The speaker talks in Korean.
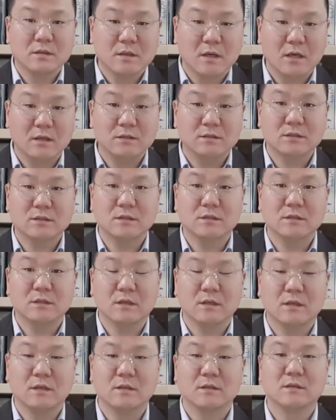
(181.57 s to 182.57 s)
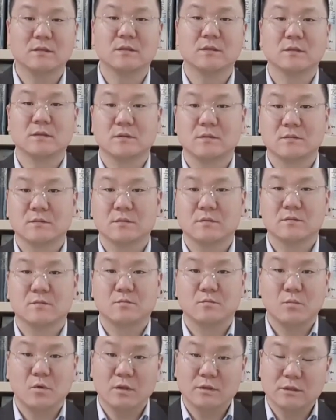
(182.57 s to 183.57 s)
가리킨다.
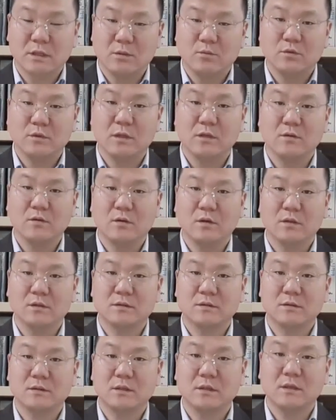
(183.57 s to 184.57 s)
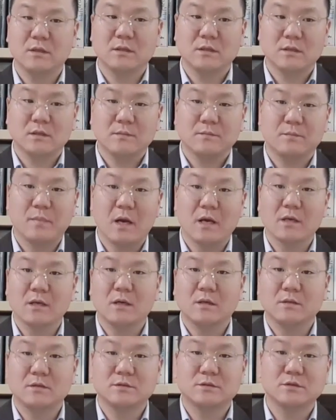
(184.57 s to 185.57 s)
뭐가 잘못된 것 같은데
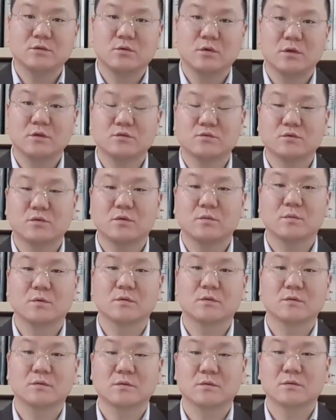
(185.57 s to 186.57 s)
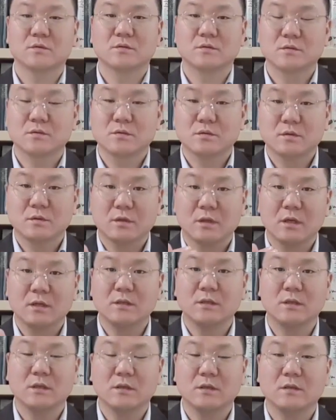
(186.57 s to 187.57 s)
방향을 지도해주고 그러면은
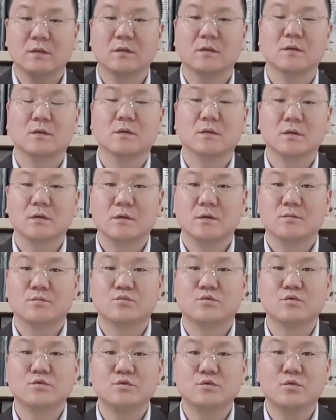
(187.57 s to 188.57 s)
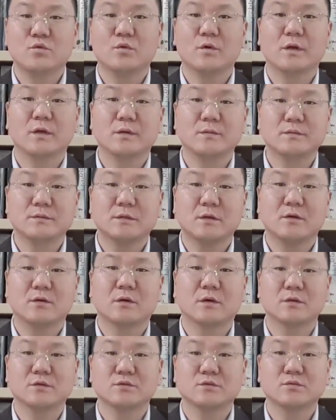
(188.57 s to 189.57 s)
괜히 분노에
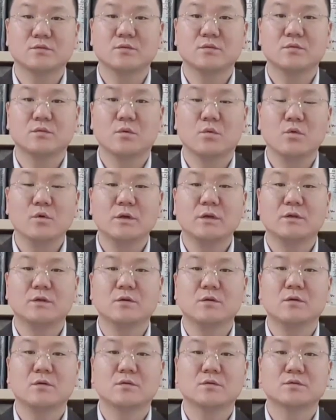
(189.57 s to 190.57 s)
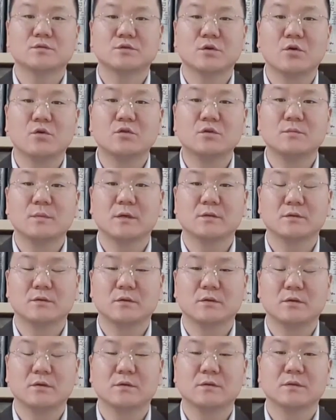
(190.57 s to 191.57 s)
휩싸여가지고 오히려 적을
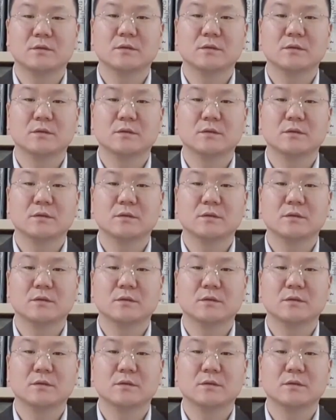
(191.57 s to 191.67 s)
만들어요.